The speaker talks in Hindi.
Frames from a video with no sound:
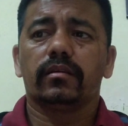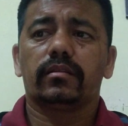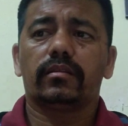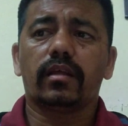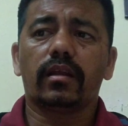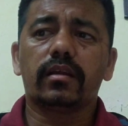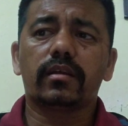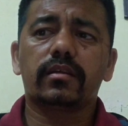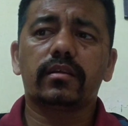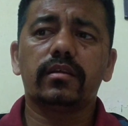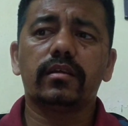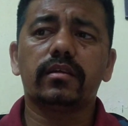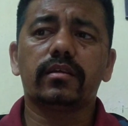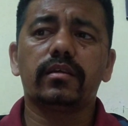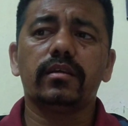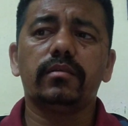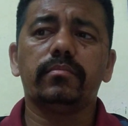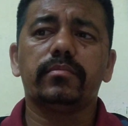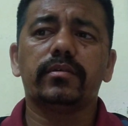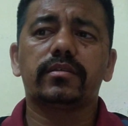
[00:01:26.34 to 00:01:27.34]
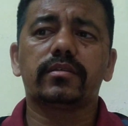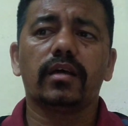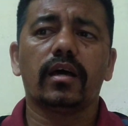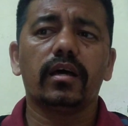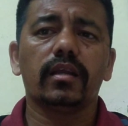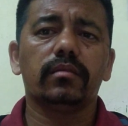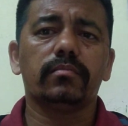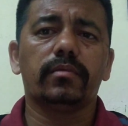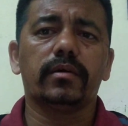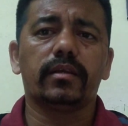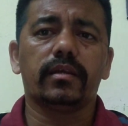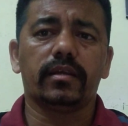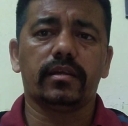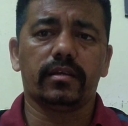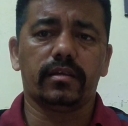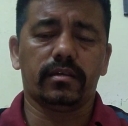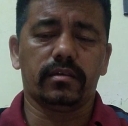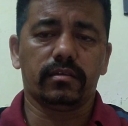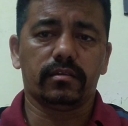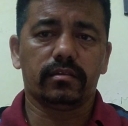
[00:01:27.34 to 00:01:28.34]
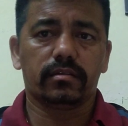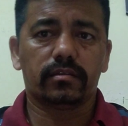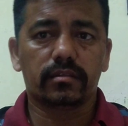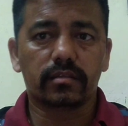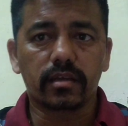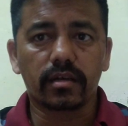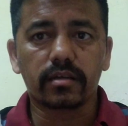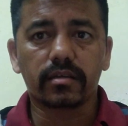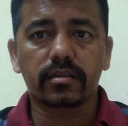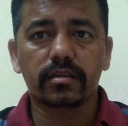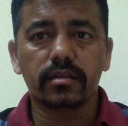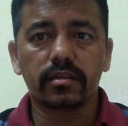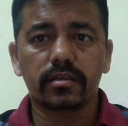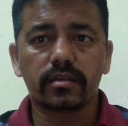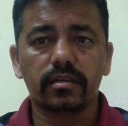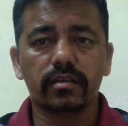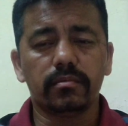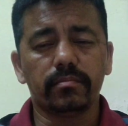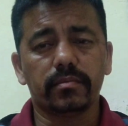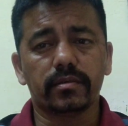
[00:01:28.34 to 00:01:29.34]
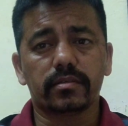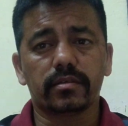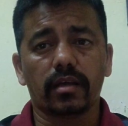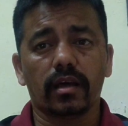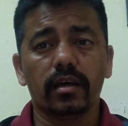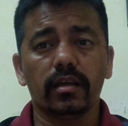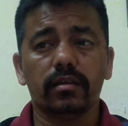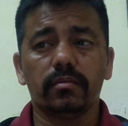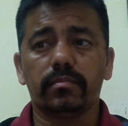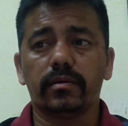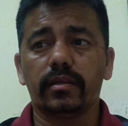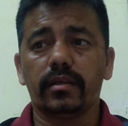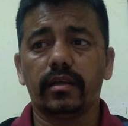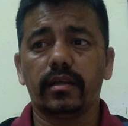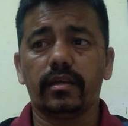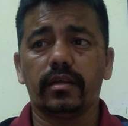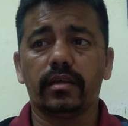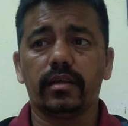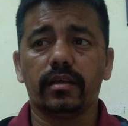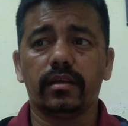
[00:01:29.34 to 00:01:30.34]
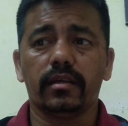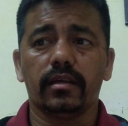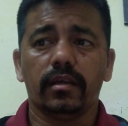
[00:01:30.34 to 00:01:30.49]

तरक्की की मिसाल बने हैं तरक्की की मिसाल बने हैं